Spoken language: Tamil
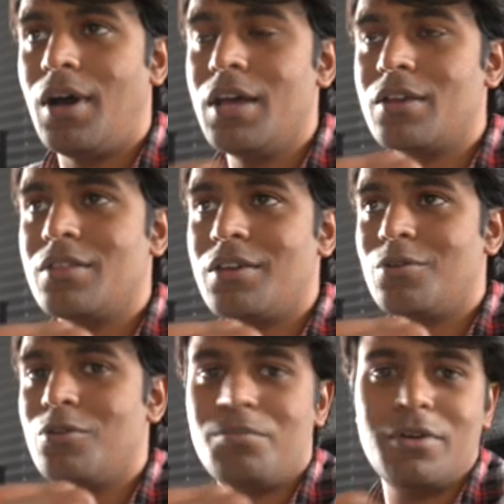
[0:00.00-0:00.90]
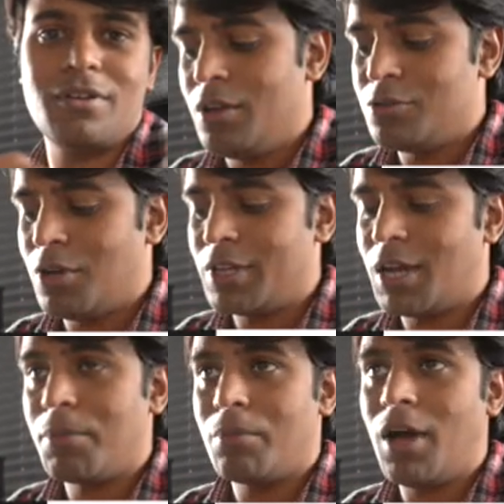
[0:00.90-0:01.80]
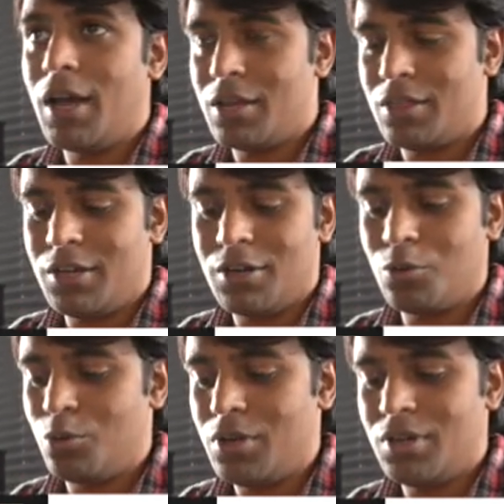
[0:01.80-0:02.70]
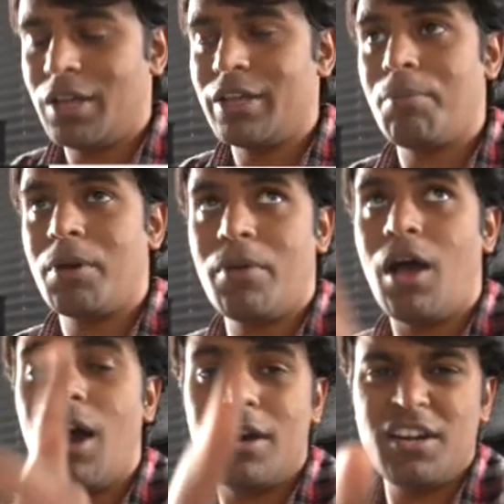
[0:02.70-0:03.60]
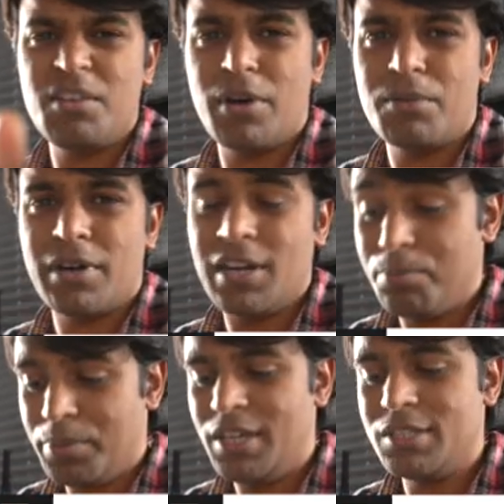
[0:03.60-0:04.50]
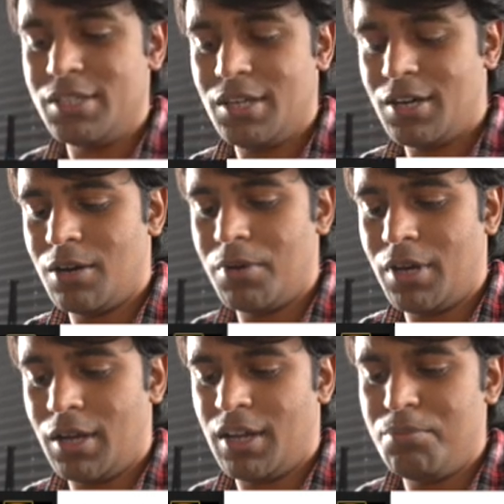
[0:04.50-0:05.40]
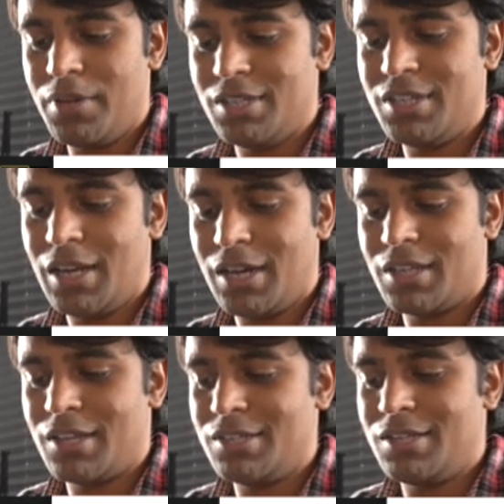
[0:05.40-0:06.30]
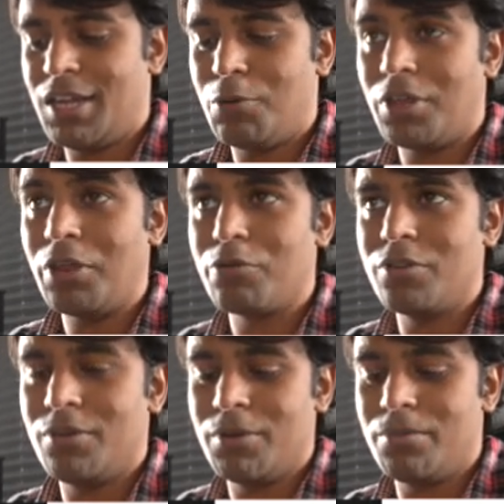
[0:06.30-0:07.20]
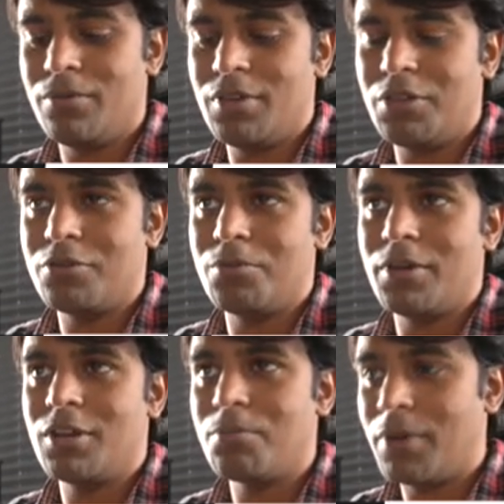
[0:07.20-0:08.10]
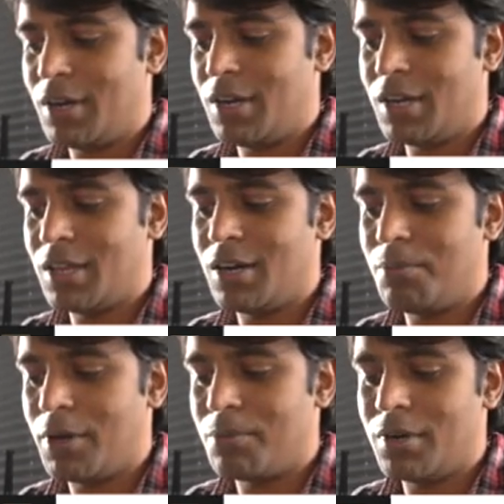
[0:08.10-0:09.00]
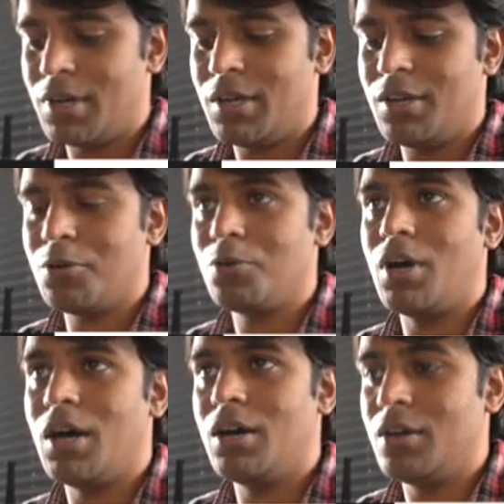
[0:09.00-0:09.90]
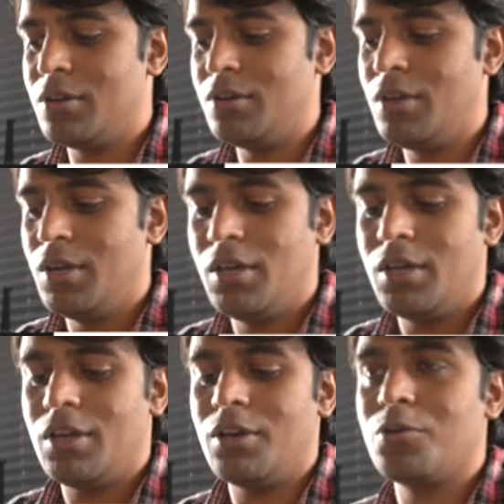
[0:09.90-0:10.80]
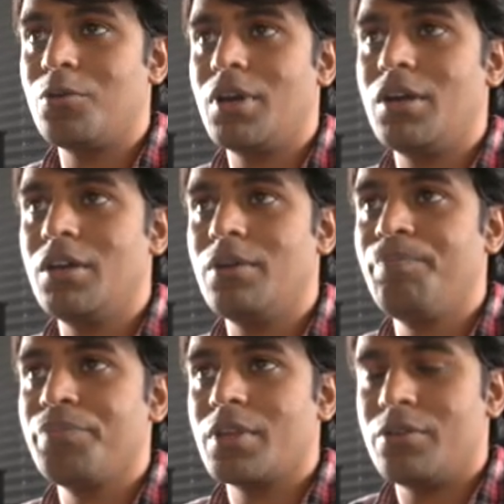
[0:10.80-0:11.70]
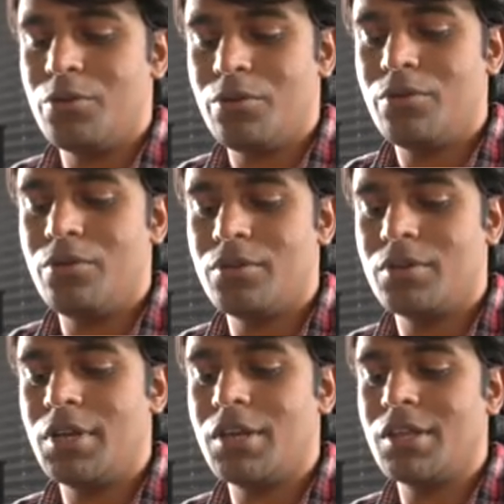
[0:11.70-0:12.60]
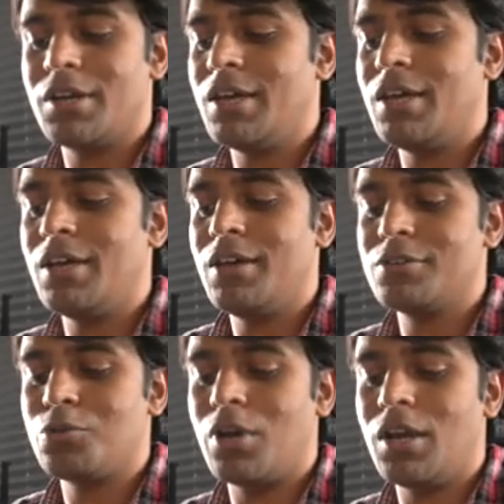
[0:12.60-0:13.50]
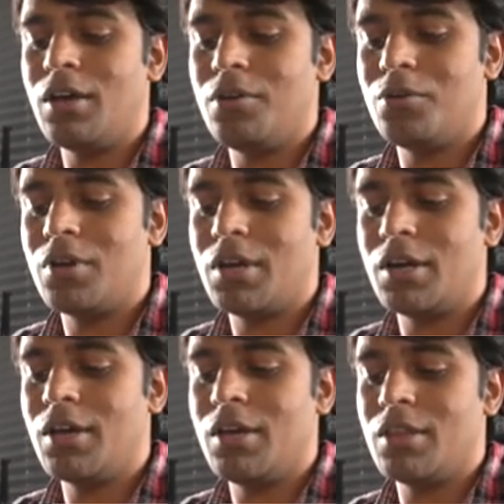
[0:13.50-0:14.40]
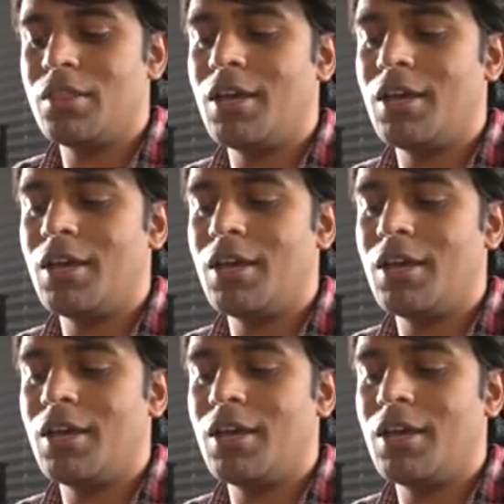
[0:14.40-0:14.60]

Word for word: ஆயிரத்தி எட்நூறு பேர் ஸோ அதுக்கப்புறமா ஆயிரத்தி எட்நூறு அதுக்கப்புறமா ஆறு டிபார்ட்மெண்ட்டில் பிஜி இருக்குது அப்படின்னாங்க பிஜியில் எனக்கு தெரிஞ்சுன்னா ஒரு இருபது இருபது பேர் இருப்பாங்கன்னு நினைக்கிறேன் டிபார்ட்மெண்ட்டுக்கு இன்ட்டு ஆறு இன்ட்டு ரெண்டு ஸோ கிட்டத்தட்ட சொல்லலாம் ஒரு ரெண்டாயிரத்தி